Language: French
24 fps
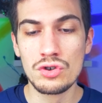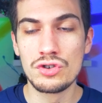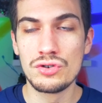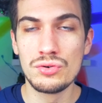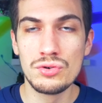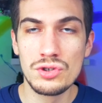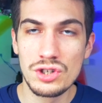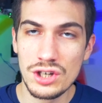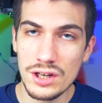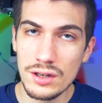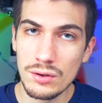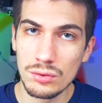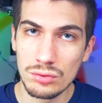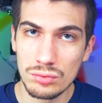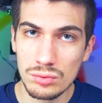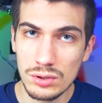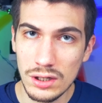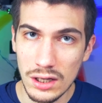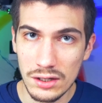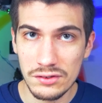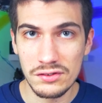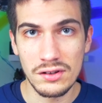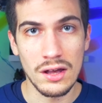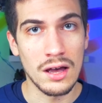jugé en tout
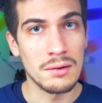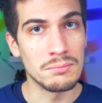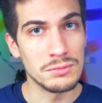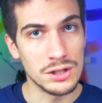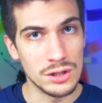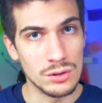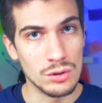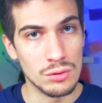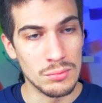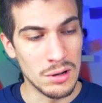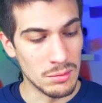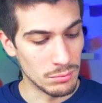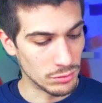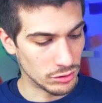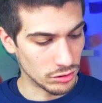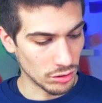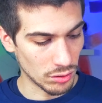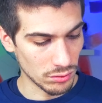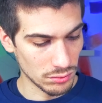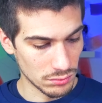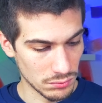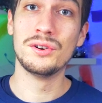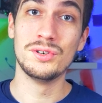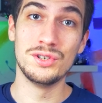cas ça a mis le même
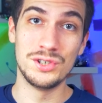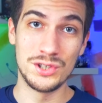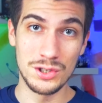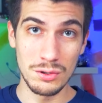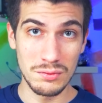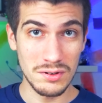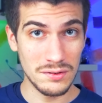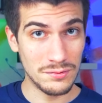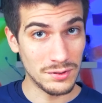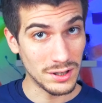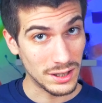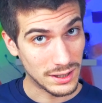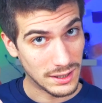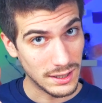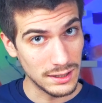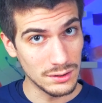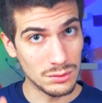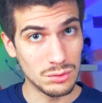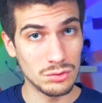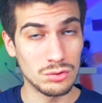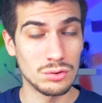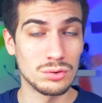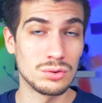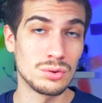temps. Je vais faire
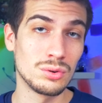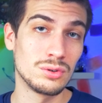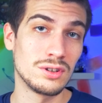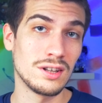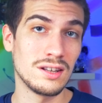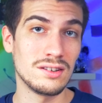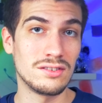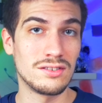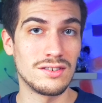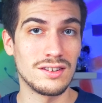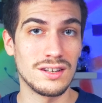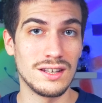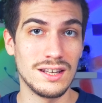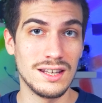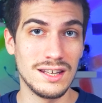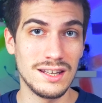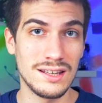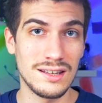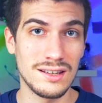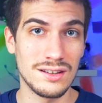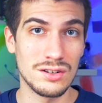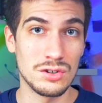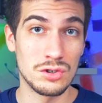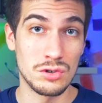quelques autres tests
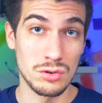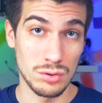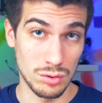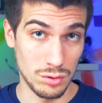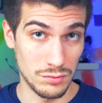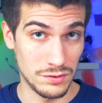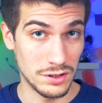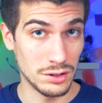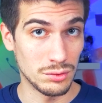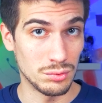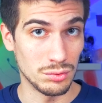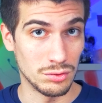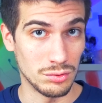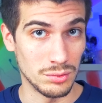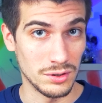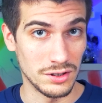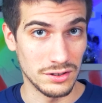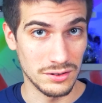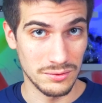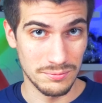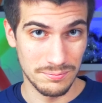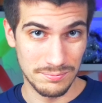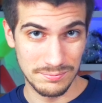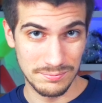et je reviens tout de suite.